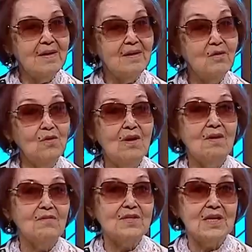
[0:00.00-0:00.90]
Ну,
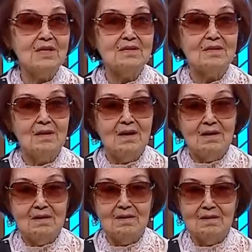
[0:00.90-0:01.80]
вы знаете,
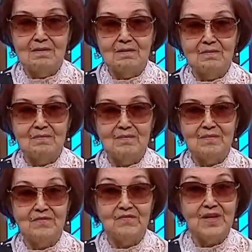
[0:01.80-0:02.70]
э,
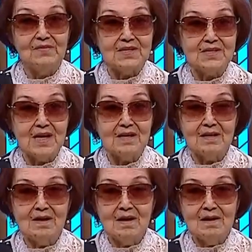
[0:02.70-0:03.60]
в новостях,
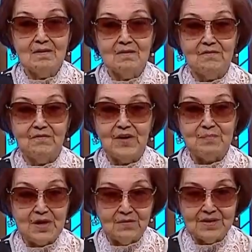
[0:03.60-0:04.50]

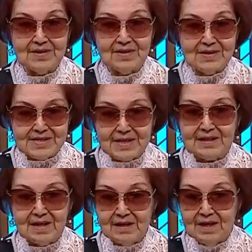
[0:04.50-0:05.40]
во-первых,
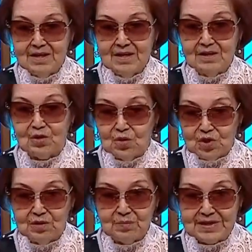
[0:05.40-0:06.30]
диктор
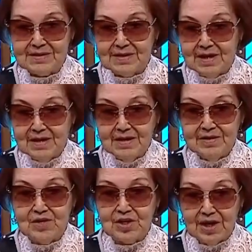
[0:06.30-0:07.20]
должен быть
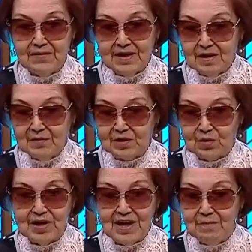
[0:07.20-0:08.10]
человеком,
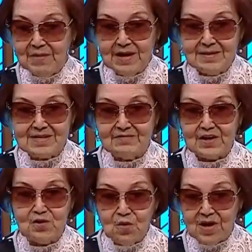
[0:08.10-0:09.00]
который имеет
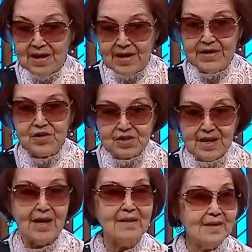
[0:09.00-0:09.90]
свое
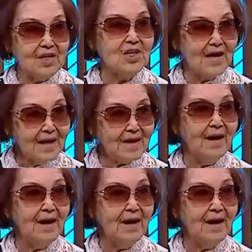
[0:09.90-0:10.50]
личное отношение